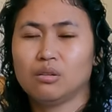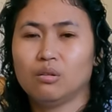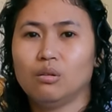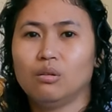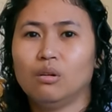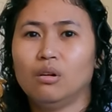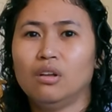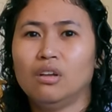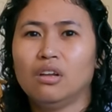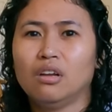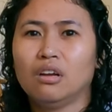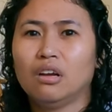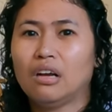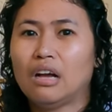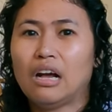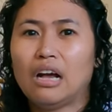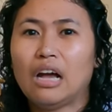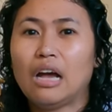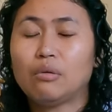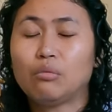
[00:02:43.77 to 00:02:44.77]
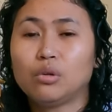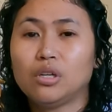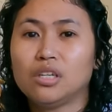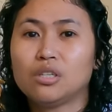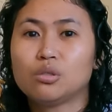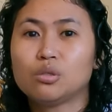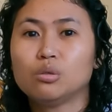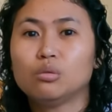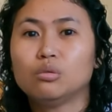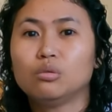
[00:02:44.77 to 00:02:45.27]
So, uh, I
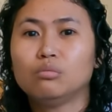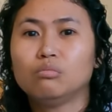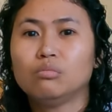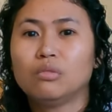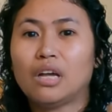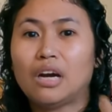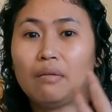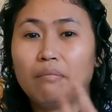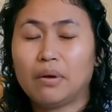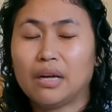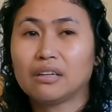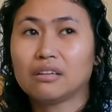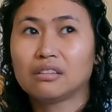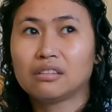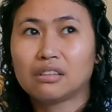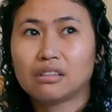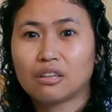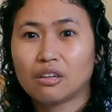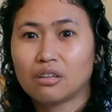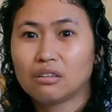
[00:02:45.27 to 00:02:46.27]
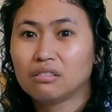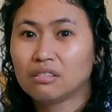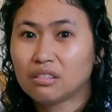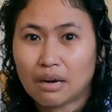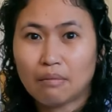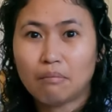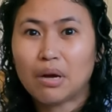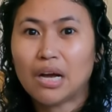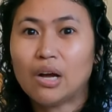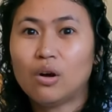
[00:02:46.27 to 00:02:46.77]
would assume na kapag
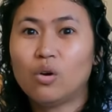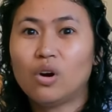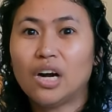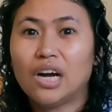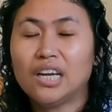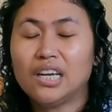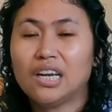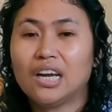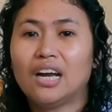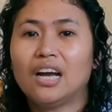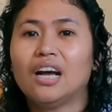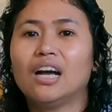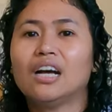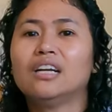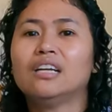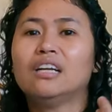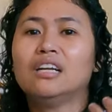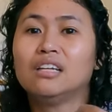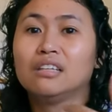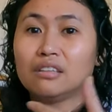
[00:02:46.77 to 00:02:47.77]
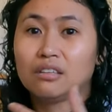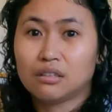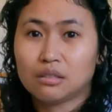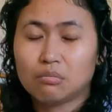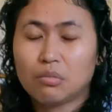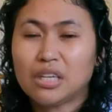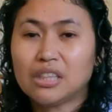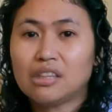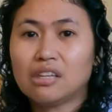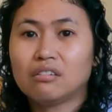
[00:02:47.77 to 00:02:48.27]
trabaho ka na,
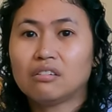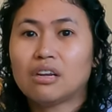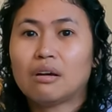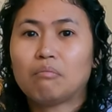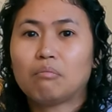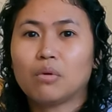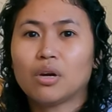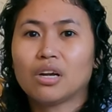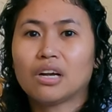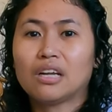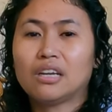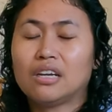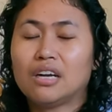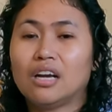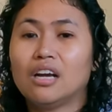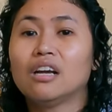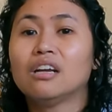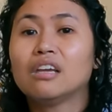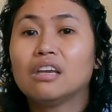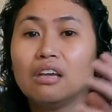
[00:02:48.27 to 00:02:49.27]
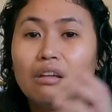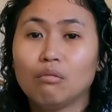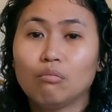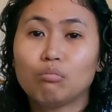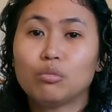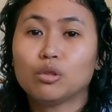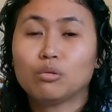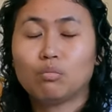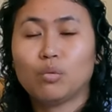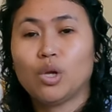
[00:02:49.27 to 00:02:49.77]
tapos may TIN number ka na,
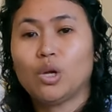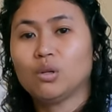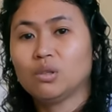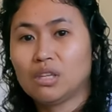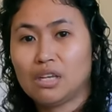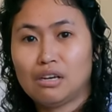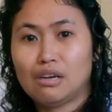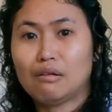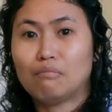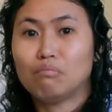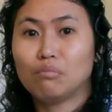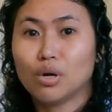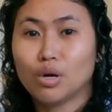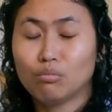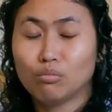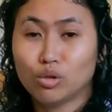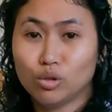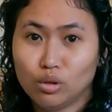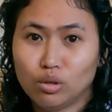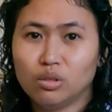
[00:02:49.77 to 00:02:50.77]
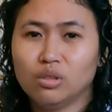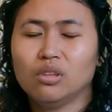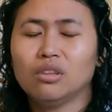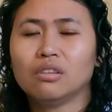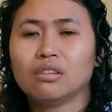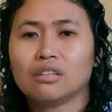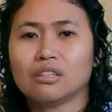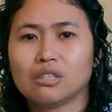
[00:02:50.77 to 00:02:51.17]
i-input mo yung TIN number mo doon.